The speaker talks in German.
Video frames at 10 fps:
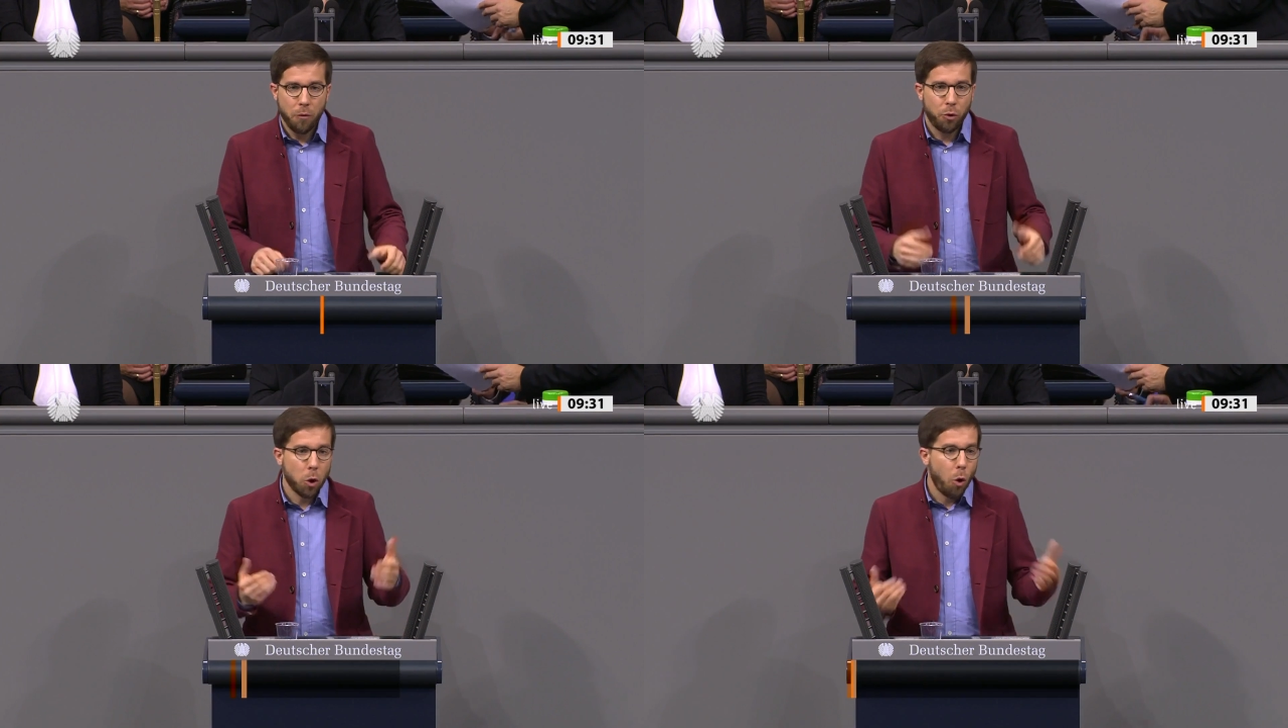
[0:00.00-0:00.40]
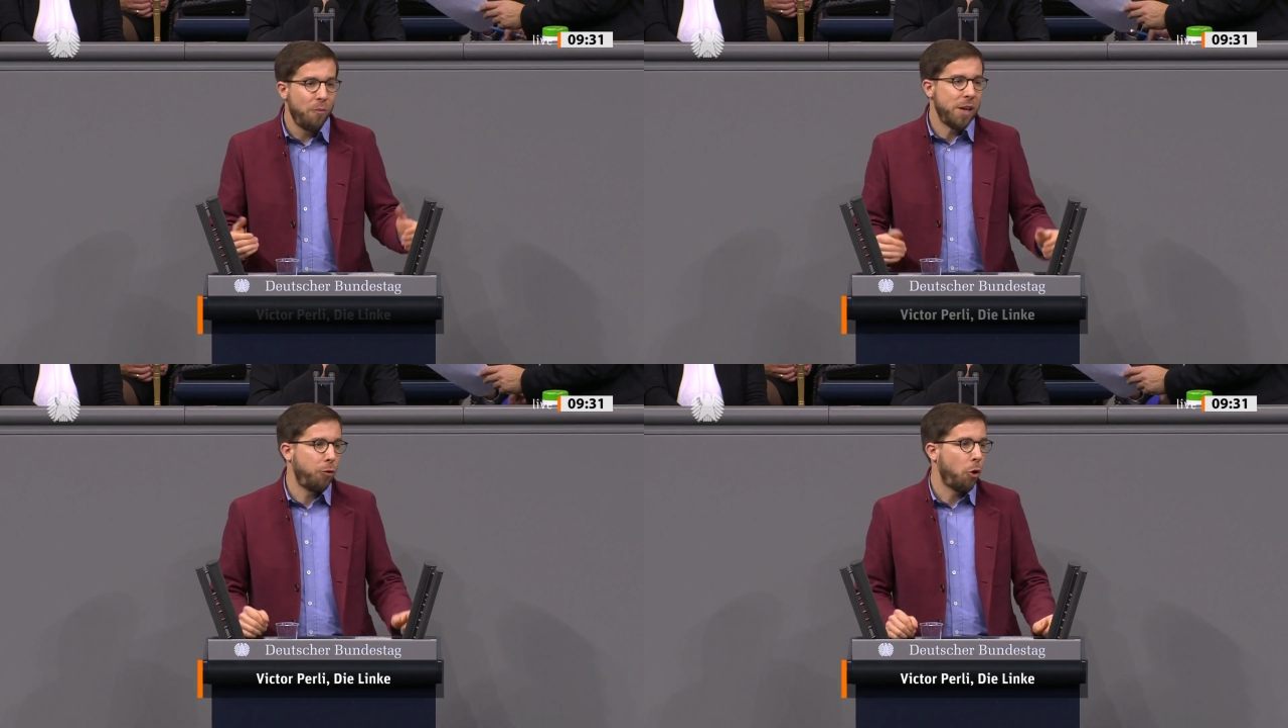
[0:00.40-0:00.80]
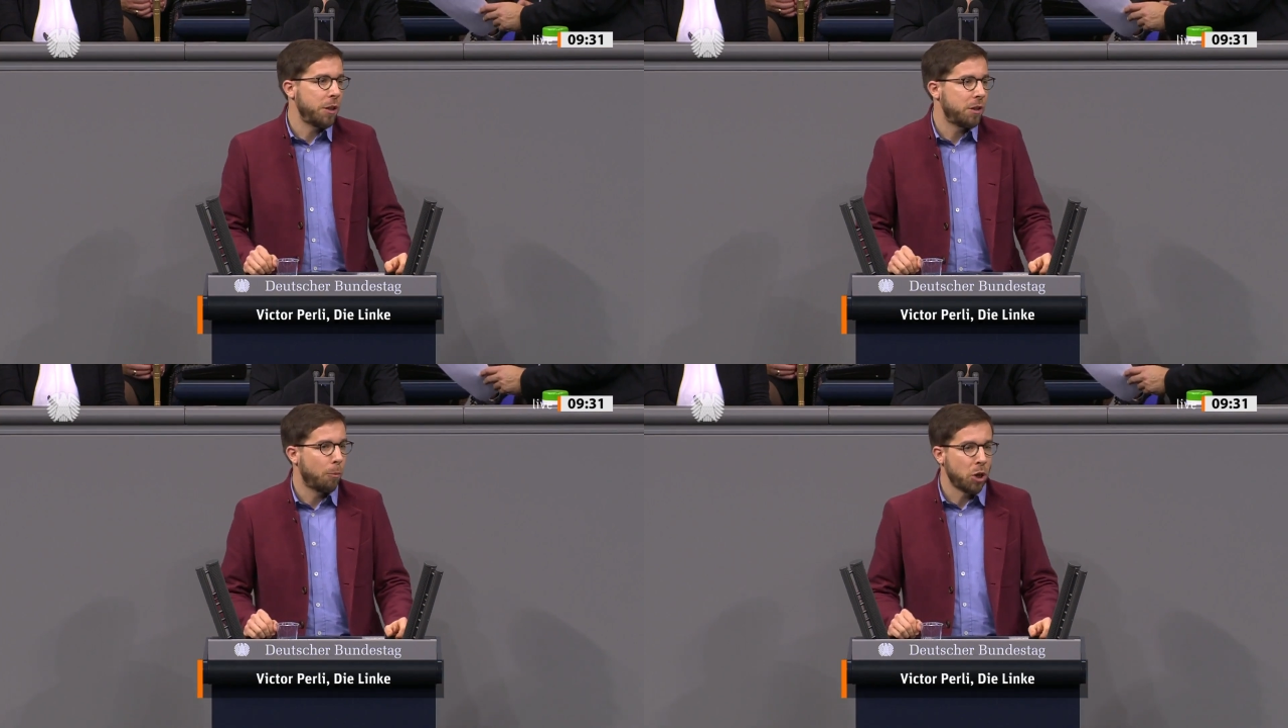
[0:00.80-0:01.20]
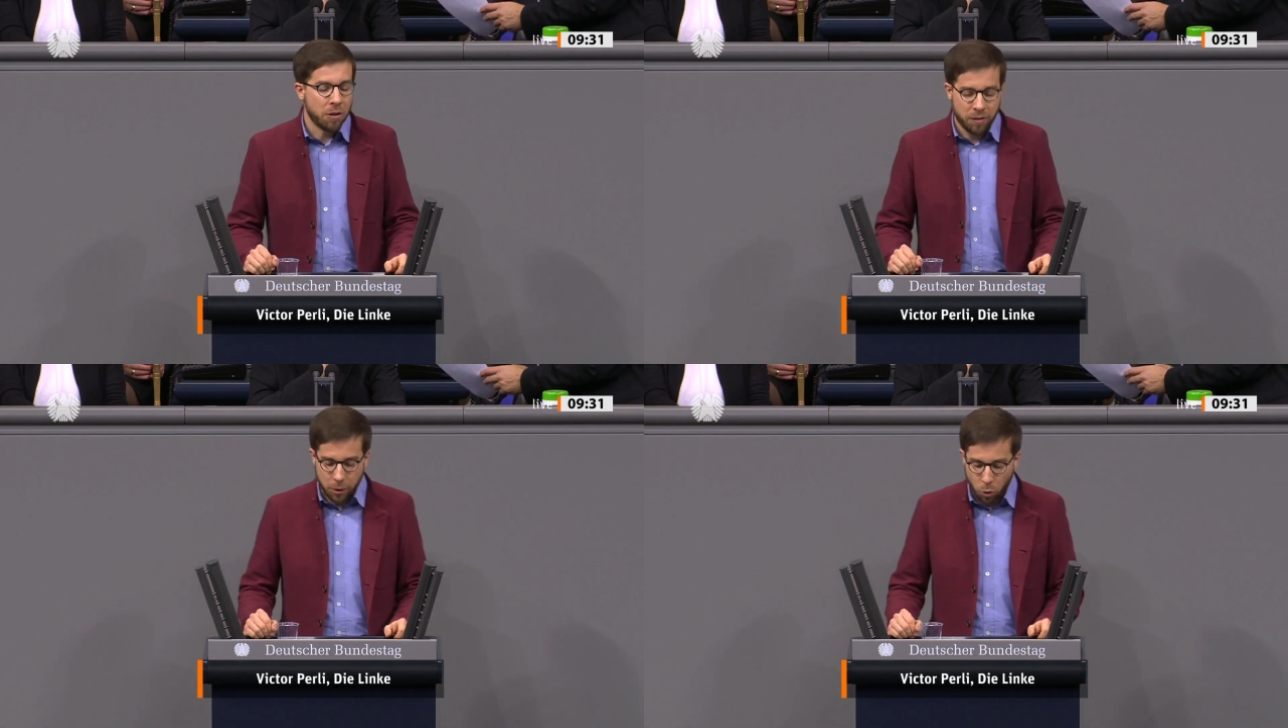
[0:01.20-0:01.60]
für die umweltfreundliche
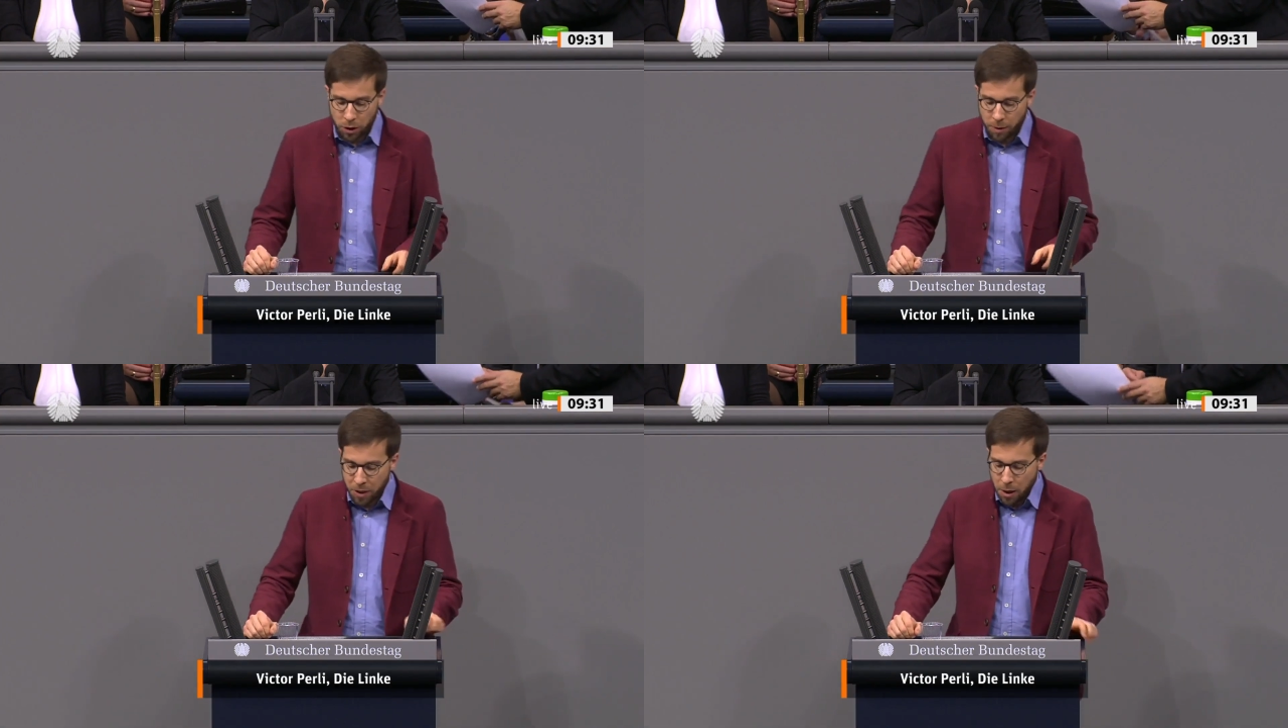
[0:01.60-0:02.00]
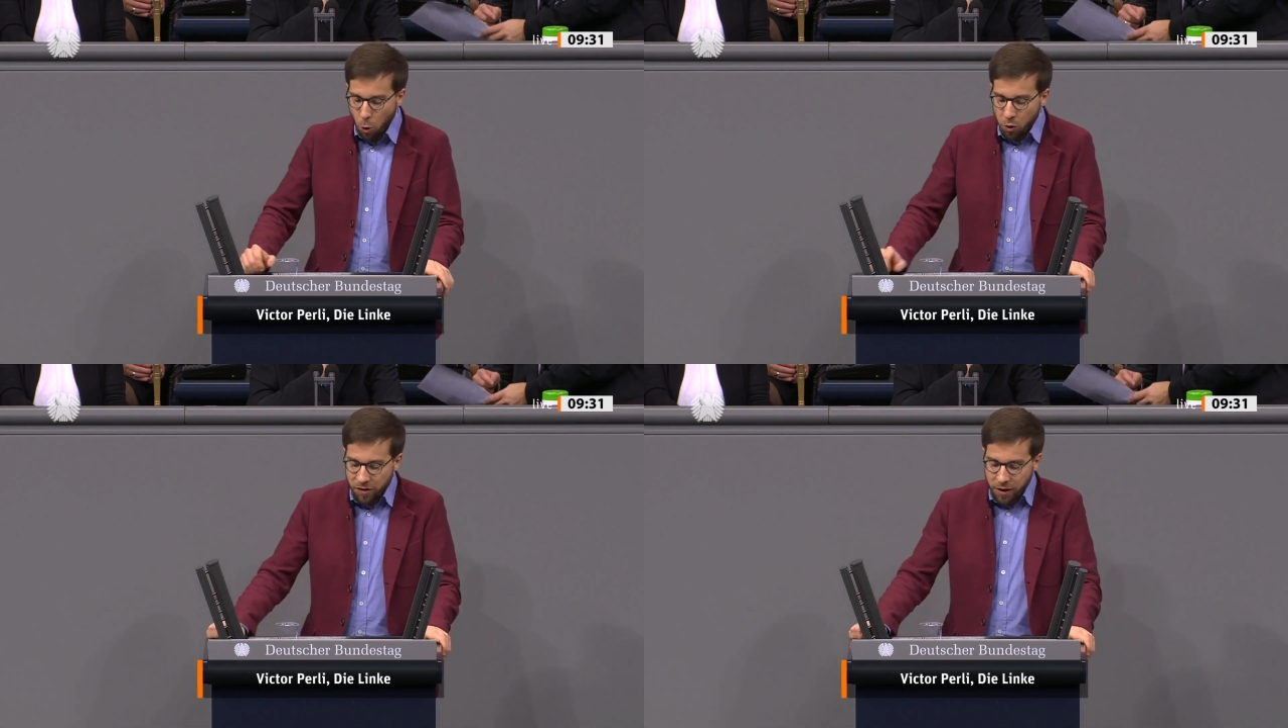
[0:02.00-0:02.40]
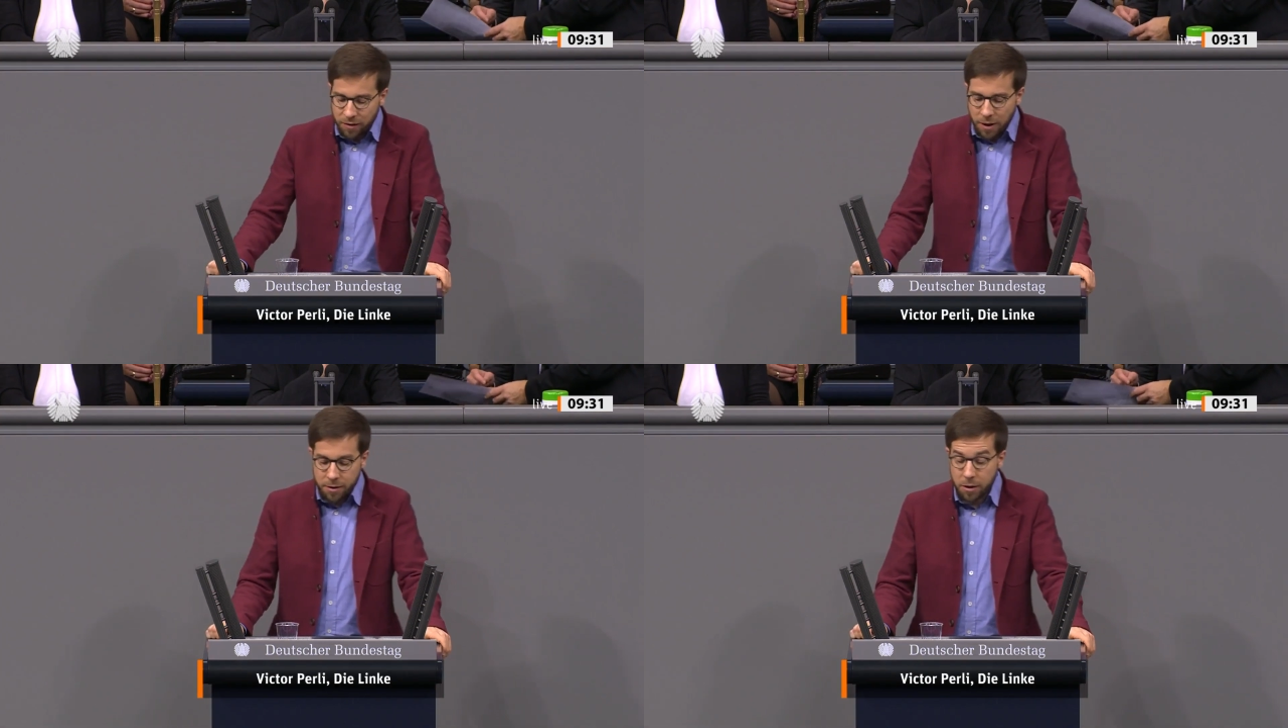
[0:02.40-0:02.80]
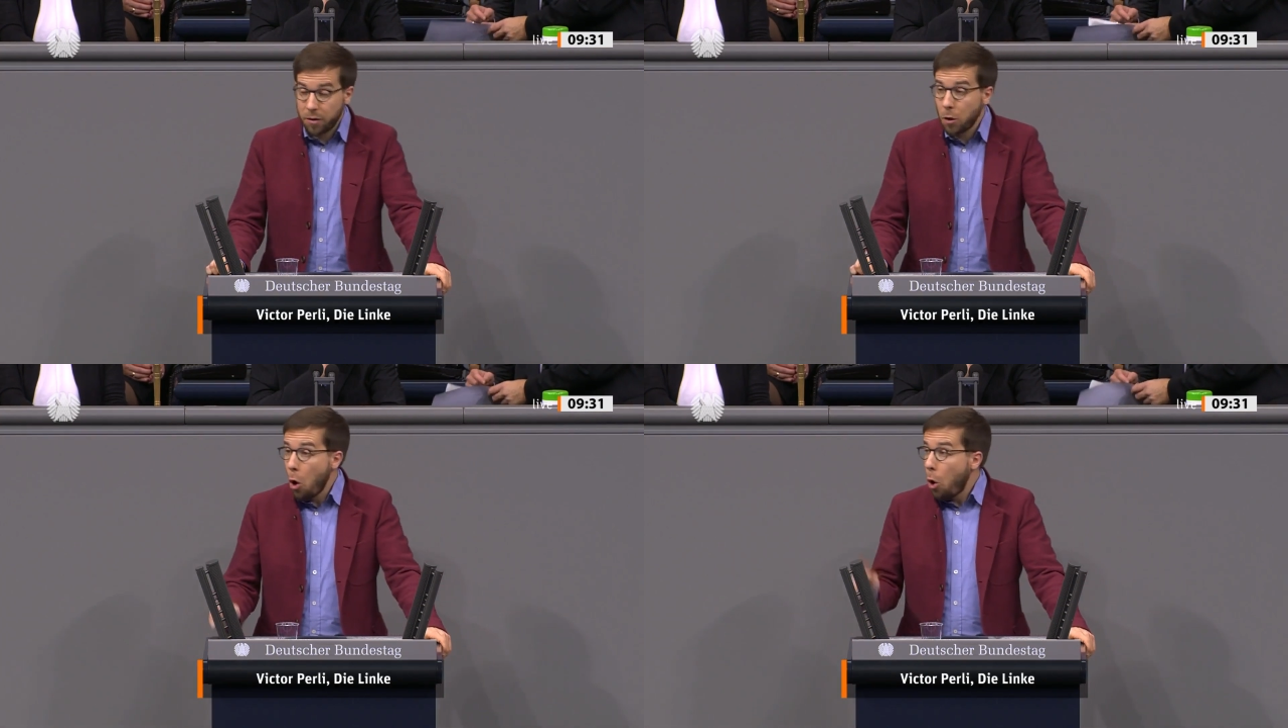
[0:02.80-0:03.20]
Modernisierung unseres Landes.